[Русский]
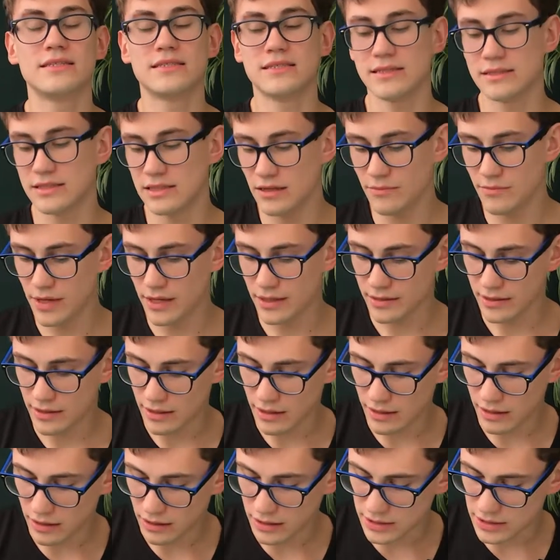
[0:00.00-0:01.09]

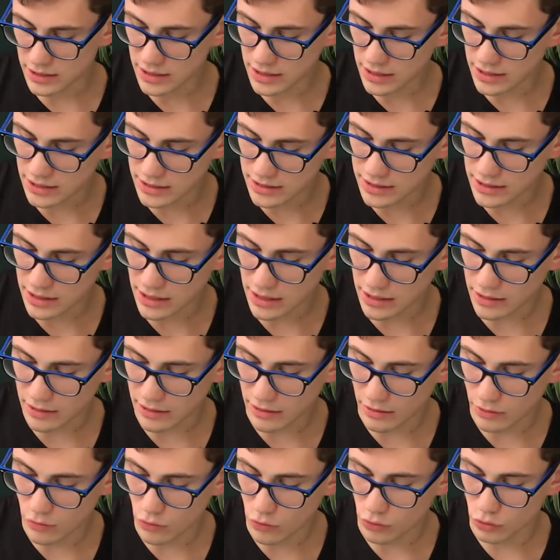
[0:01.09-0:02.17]
сантиметра с этой
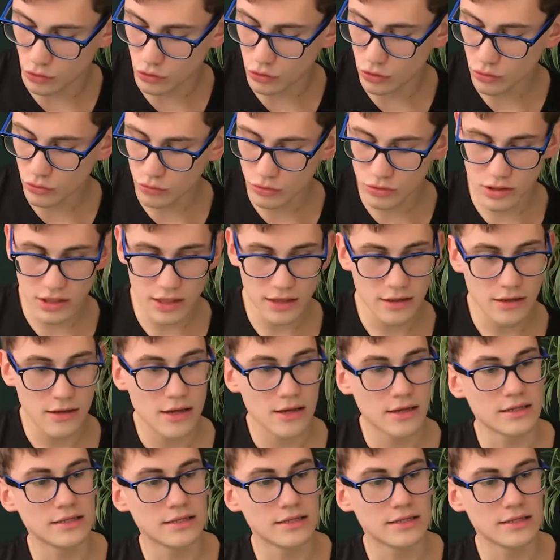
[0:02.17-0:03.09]
стороны от грунта,